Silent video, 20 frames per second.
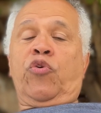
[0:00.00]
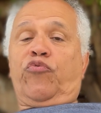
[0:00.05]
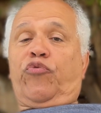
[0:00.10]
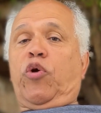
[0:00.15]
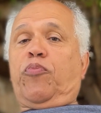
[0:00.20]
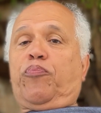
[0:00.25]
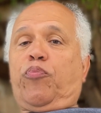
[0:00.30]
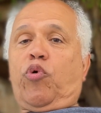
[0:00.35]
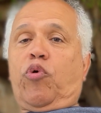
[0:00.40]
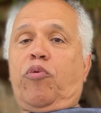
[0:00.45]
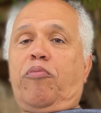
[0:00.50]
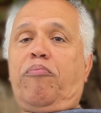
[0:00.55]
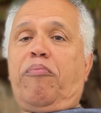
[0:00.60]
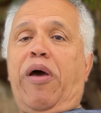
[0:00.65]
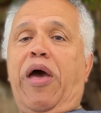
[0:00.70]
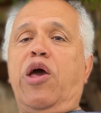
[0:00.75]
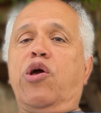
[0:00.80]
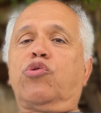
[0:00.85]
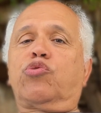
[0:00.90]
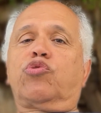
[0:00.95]
Foi por
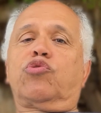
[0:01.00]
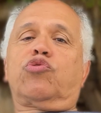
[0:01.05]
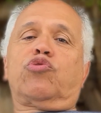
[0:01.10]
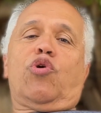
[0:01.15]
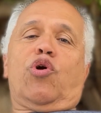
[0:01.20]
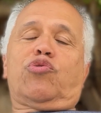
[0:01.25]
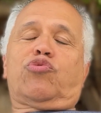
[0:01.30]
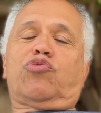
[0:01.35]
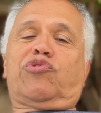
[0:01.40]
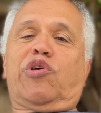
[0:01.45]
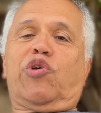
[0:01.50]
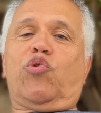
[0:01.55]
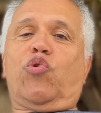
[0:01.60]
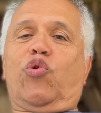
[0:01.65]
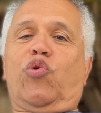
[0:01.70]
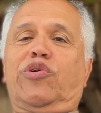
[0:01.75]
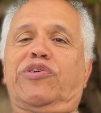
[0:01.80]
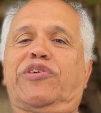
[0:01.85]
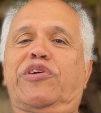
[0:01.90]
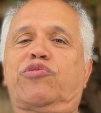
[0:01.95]
meio do nosso
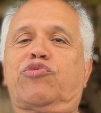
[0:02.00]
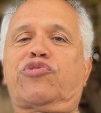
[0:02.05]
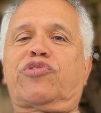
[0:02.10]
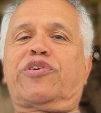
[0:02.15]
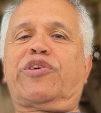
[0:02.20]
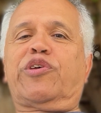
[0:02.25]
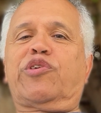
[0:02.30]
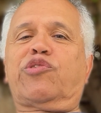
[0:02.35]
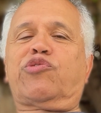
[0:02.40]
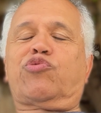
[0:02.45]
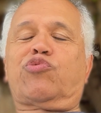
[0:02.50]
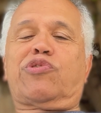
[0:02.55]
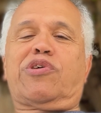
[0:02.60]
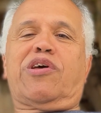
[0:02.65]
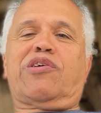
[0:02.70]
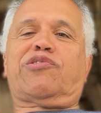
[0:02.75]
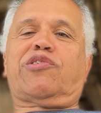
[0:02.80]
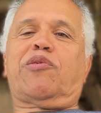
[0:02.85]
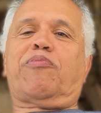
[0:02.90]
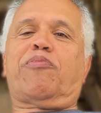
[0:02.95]
Senhor Jesus Cristo que
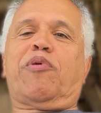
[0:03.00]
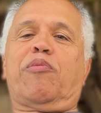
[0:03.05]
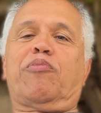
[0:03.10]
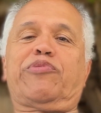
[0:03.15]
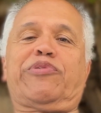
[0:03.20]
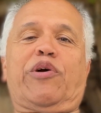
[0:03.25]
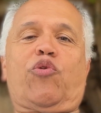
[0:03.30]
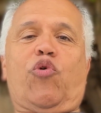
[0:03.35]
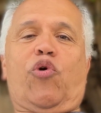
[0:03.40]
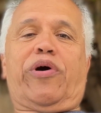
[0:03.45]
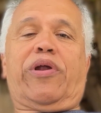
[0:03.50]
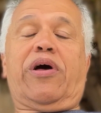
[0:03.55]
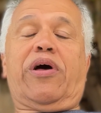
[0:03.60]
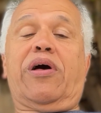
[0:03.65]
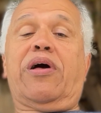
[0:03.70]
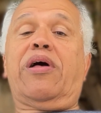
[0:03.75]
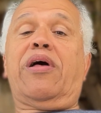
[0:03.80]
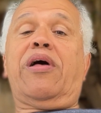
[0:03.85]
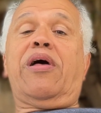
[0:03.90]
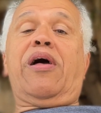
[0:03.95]
recebemos
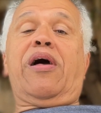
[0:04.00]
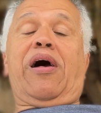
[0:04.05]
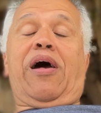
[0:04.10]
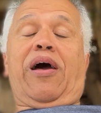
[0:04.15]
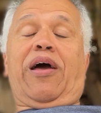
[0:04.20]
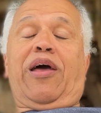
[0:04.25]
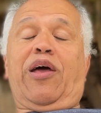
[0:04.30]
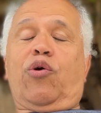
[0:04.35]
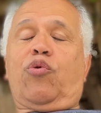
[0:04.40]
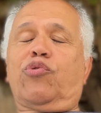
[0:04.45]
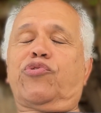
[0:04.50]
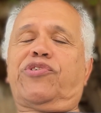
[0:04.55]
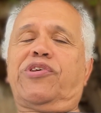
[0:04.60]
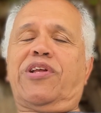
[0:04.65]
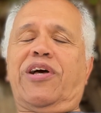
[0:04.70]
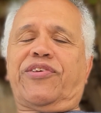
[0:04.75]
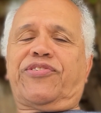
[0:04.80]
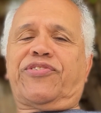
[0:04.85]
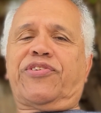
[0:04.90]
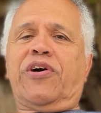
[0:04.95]
agora a
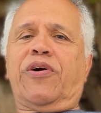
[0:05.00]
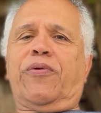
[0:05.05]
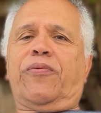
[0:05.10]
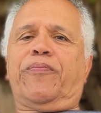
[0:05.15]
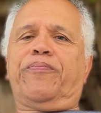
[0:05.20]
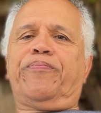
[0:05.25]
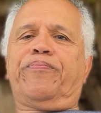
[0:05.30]
reconciliação.